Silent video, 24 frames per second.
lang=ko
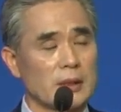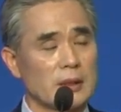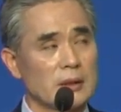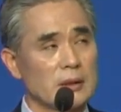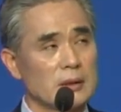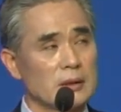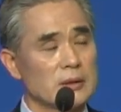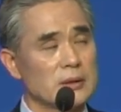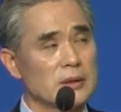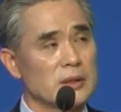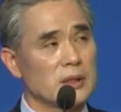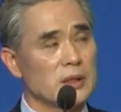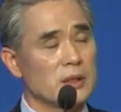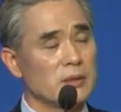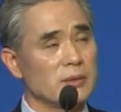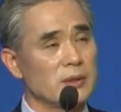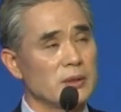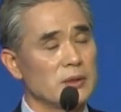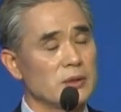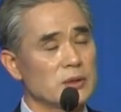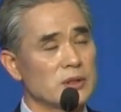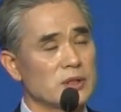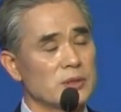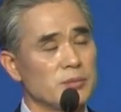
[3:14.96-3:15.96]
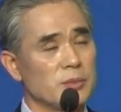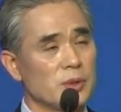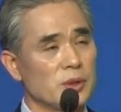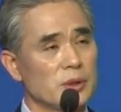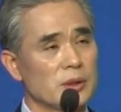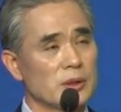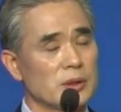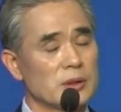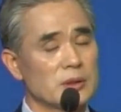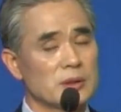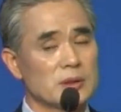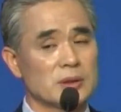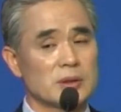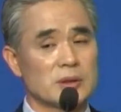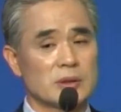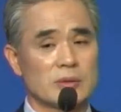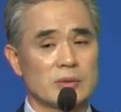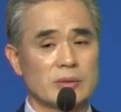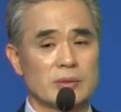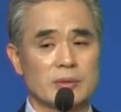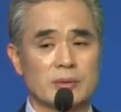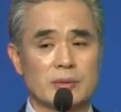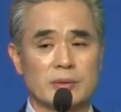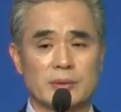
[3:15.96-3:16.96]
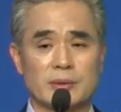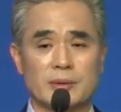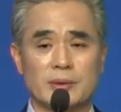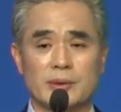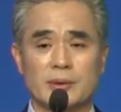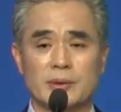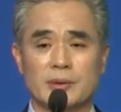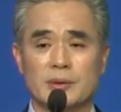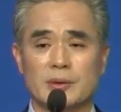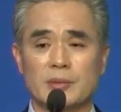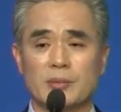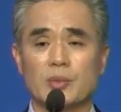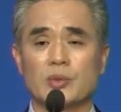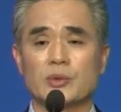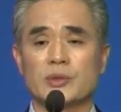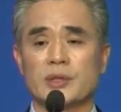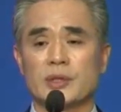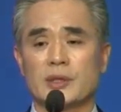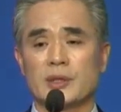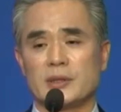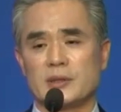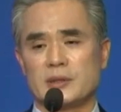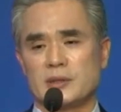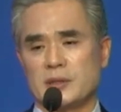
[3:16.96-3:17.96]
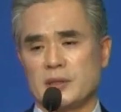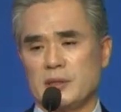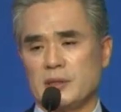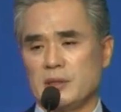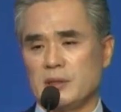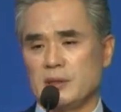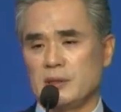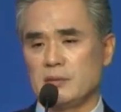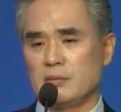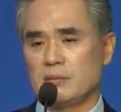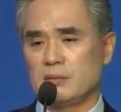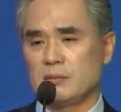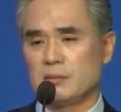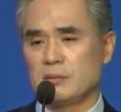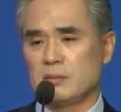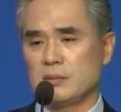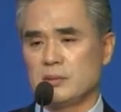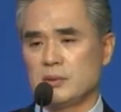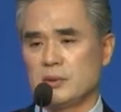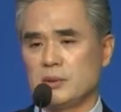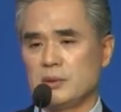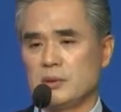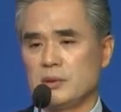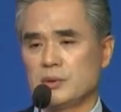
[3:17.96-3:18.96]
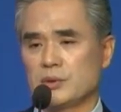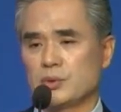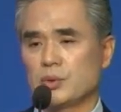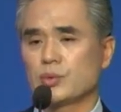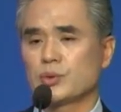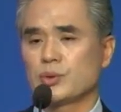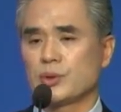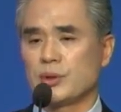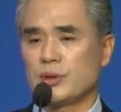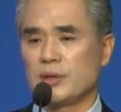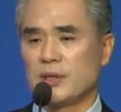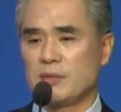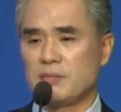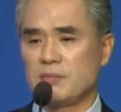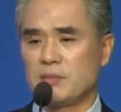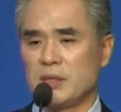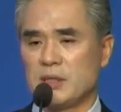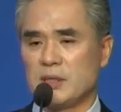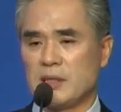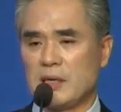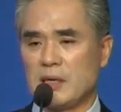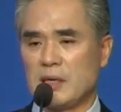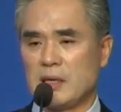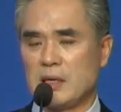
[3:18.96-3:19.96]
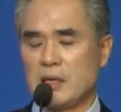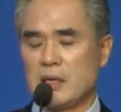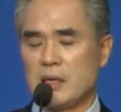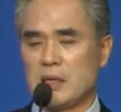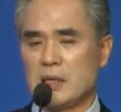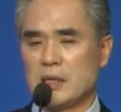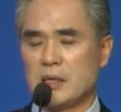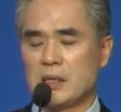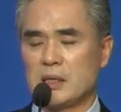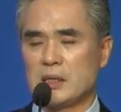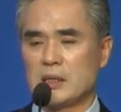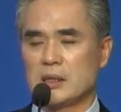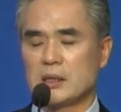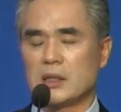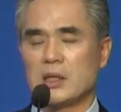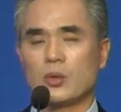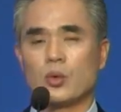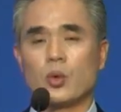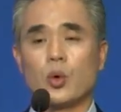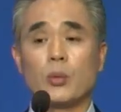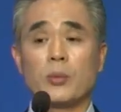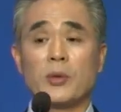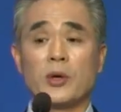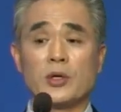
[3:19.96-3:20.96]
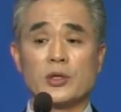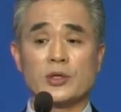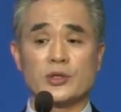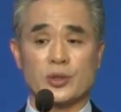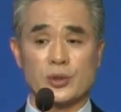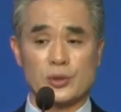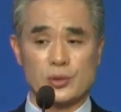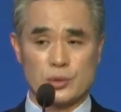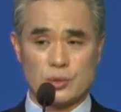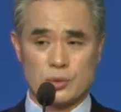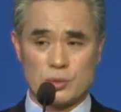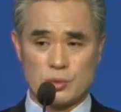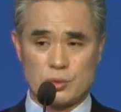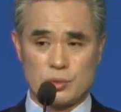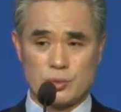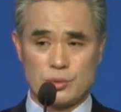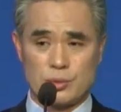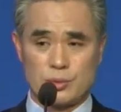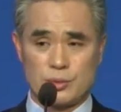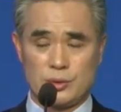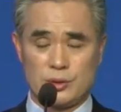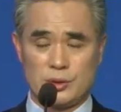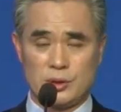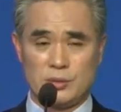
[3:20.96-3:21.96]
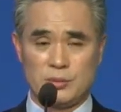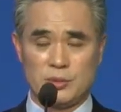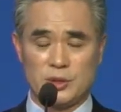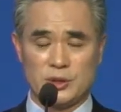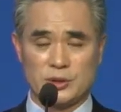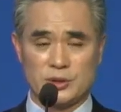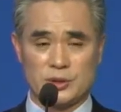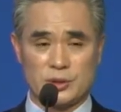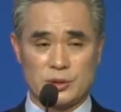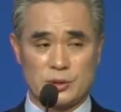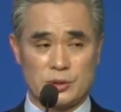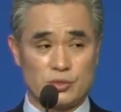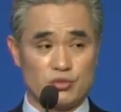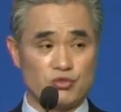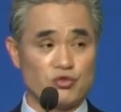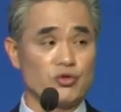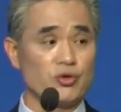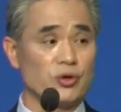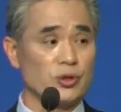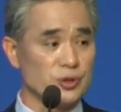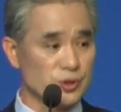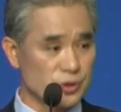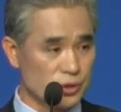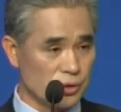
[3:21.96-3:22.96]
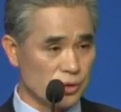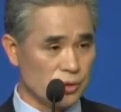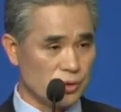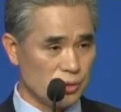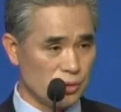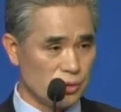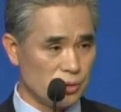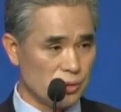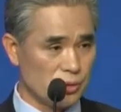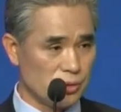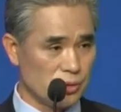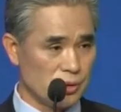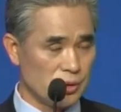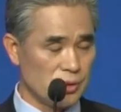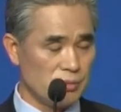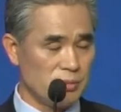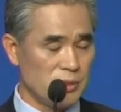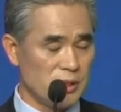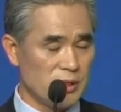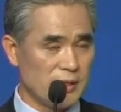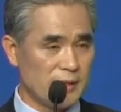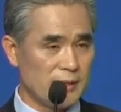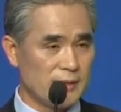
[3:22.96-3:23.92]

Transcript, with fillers: 이제 이 신명기를 끝으로 모세가 이제 어, 소천을 합니다. 그러니까 고별 설교이면서 유언서입니다.